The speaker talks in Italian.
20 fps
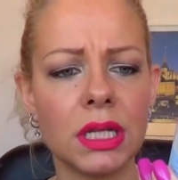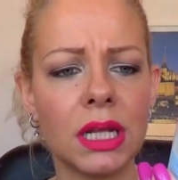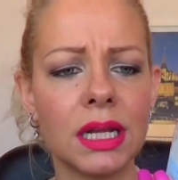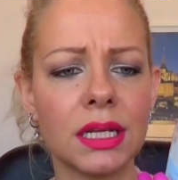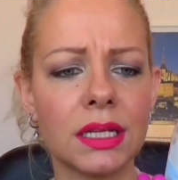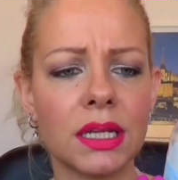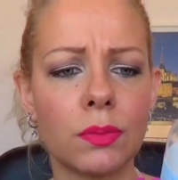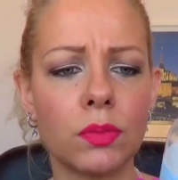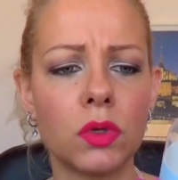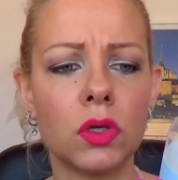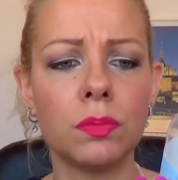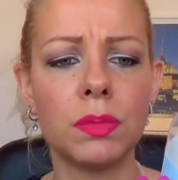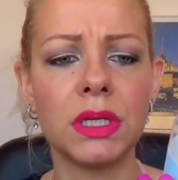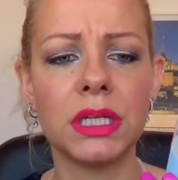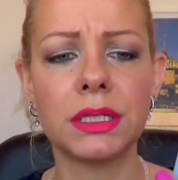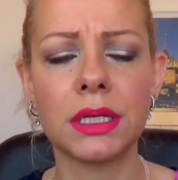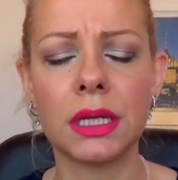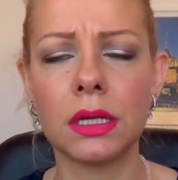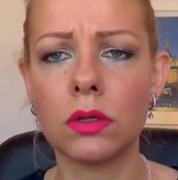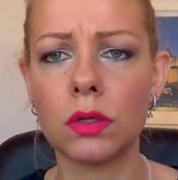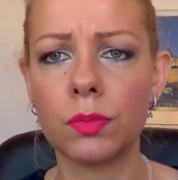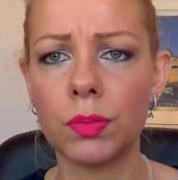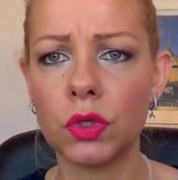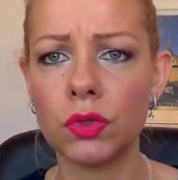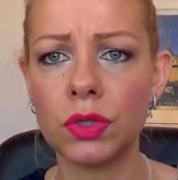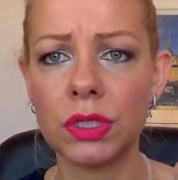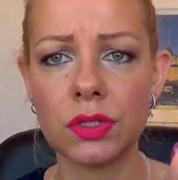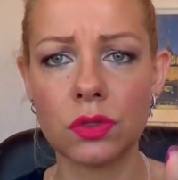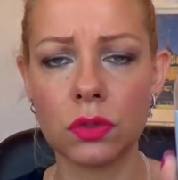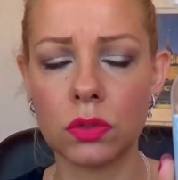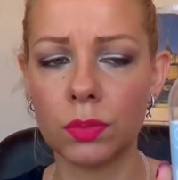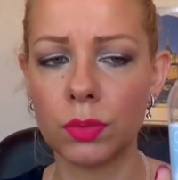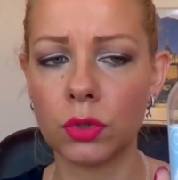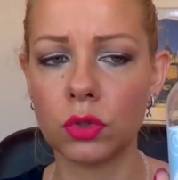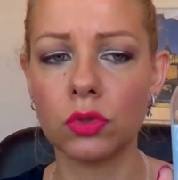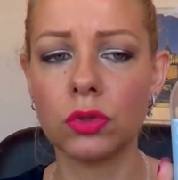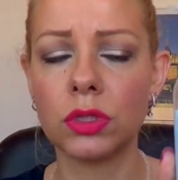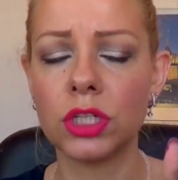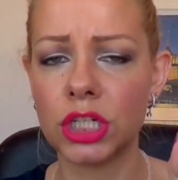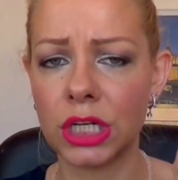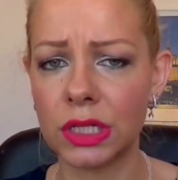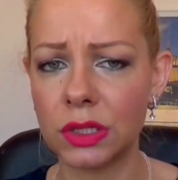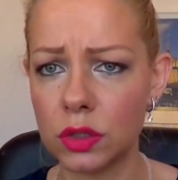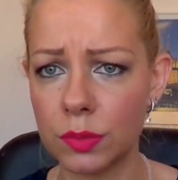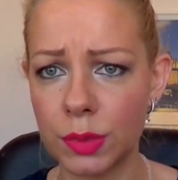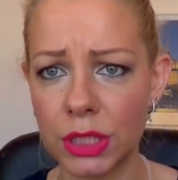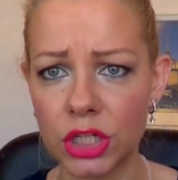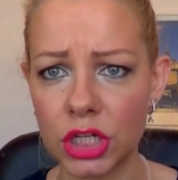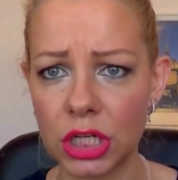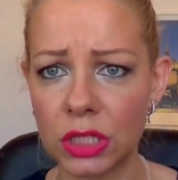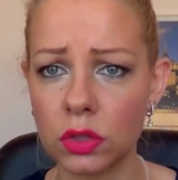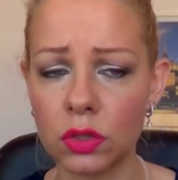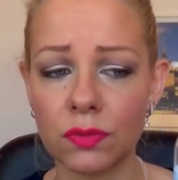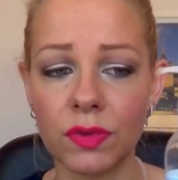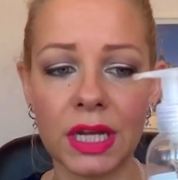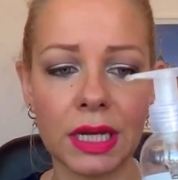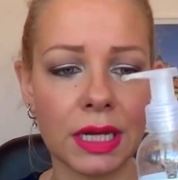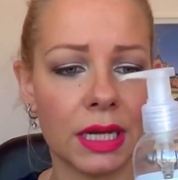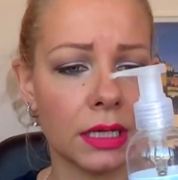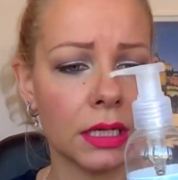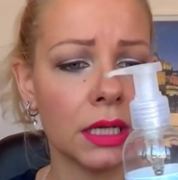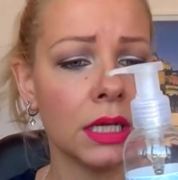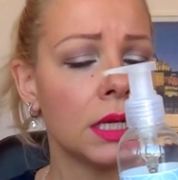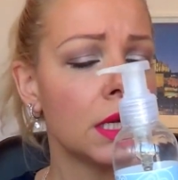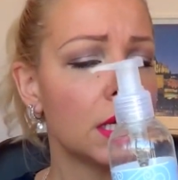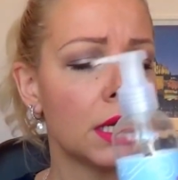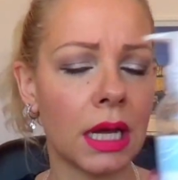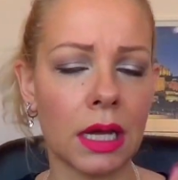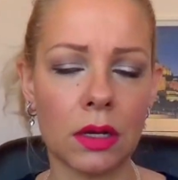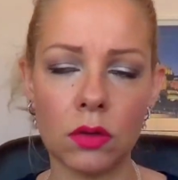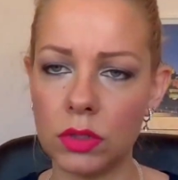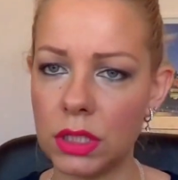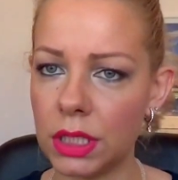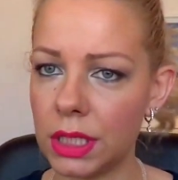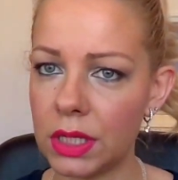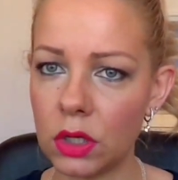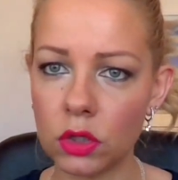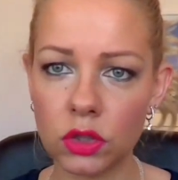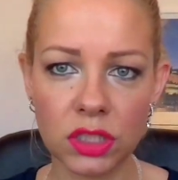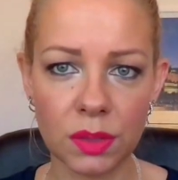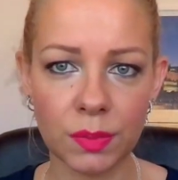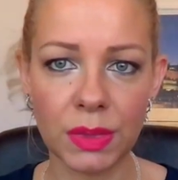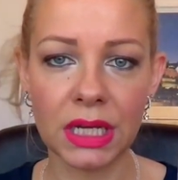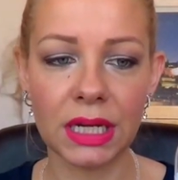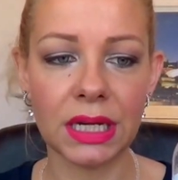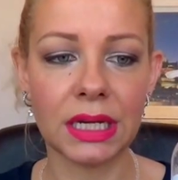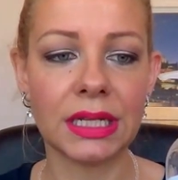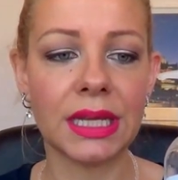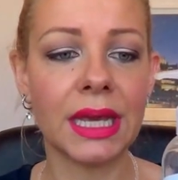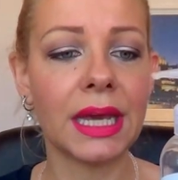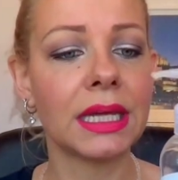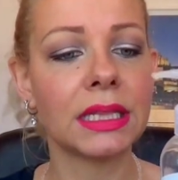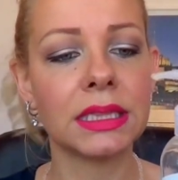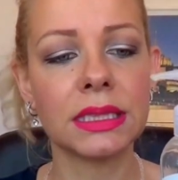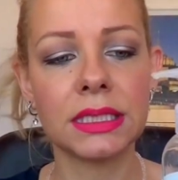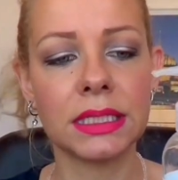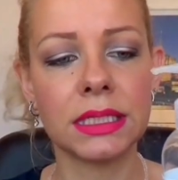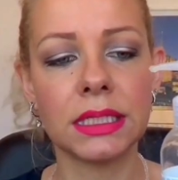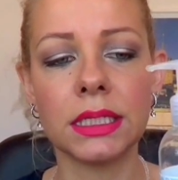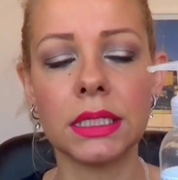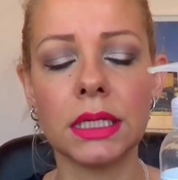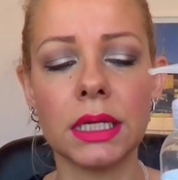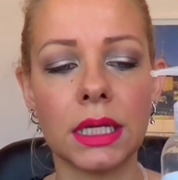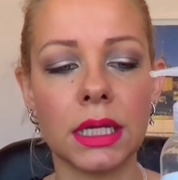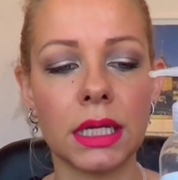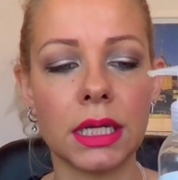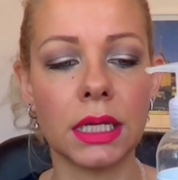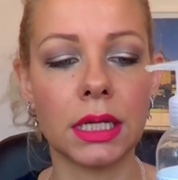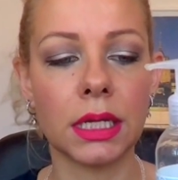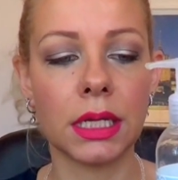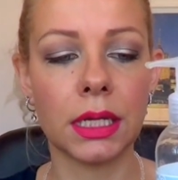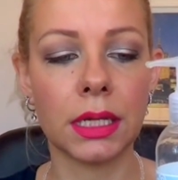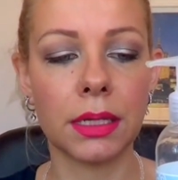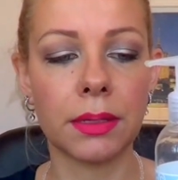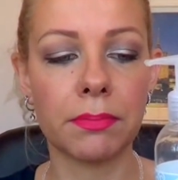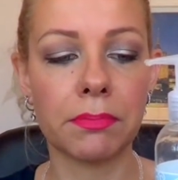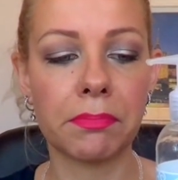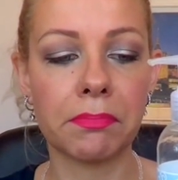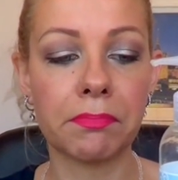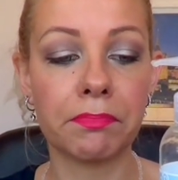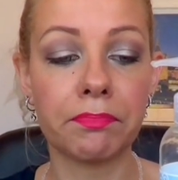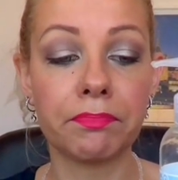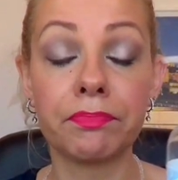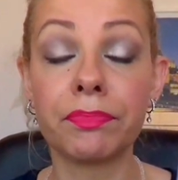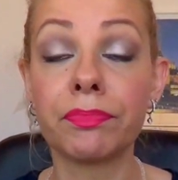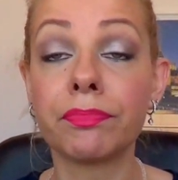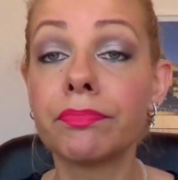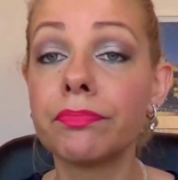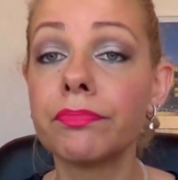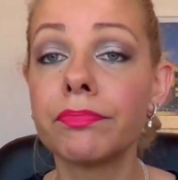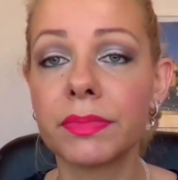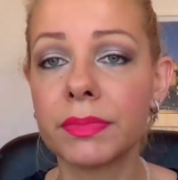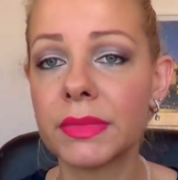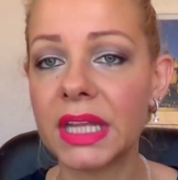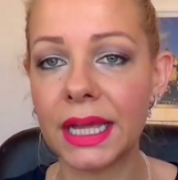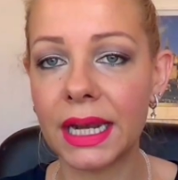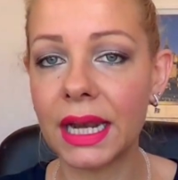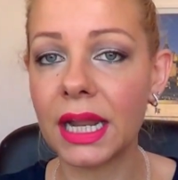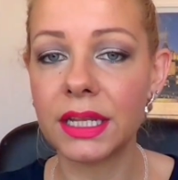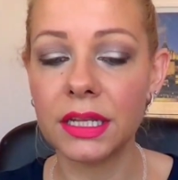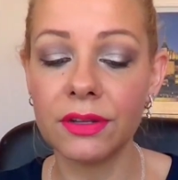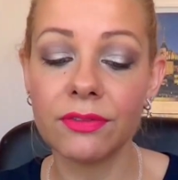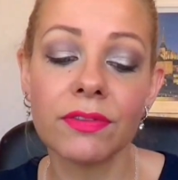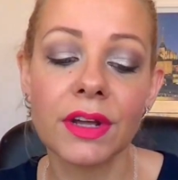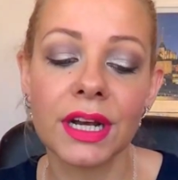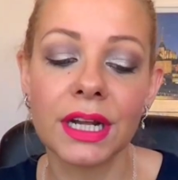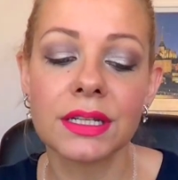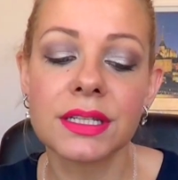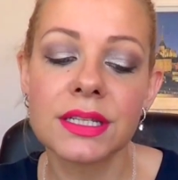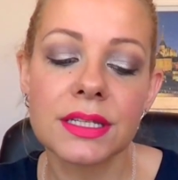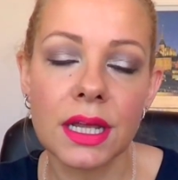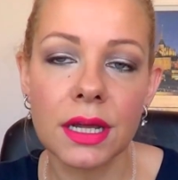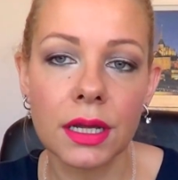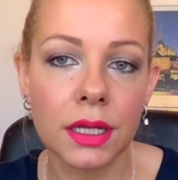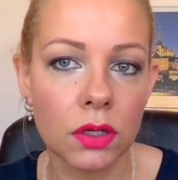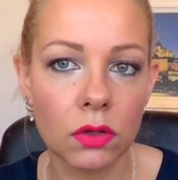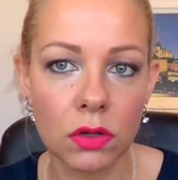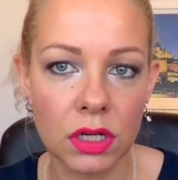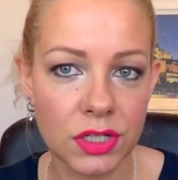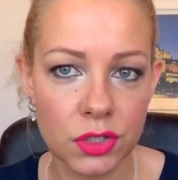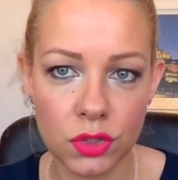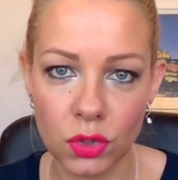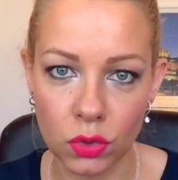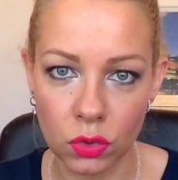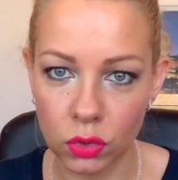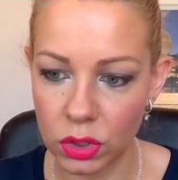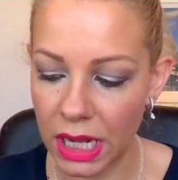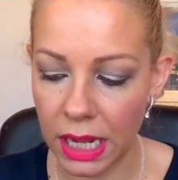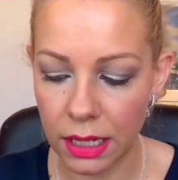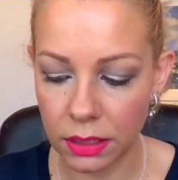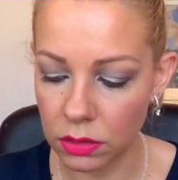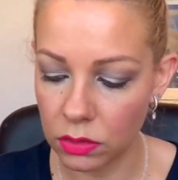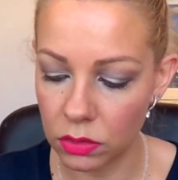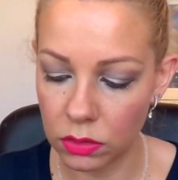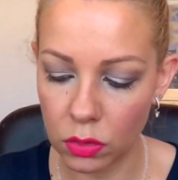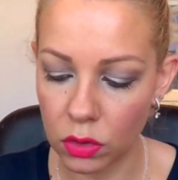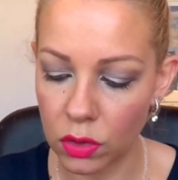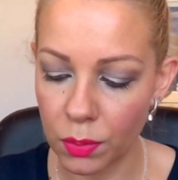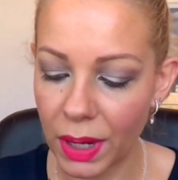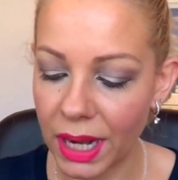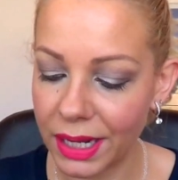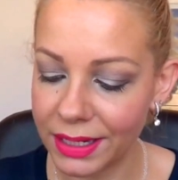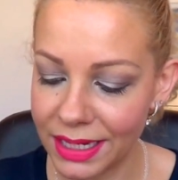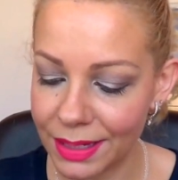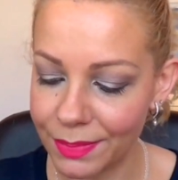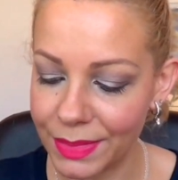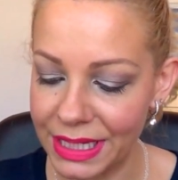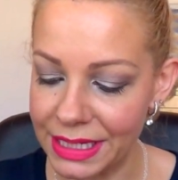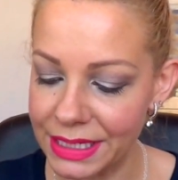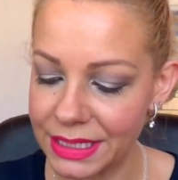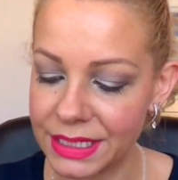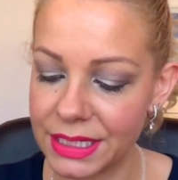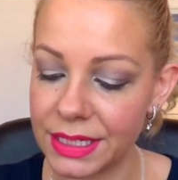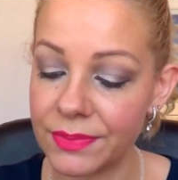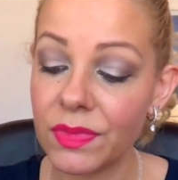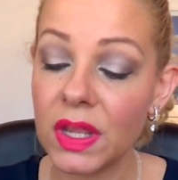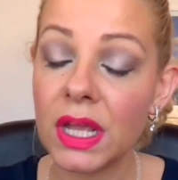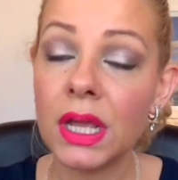della Double B Taylor Beauty sono prodotti 100% vegan, hanno degli ottimi ingredienti e, mm, e la differenza io la sto notando ormai da mesi.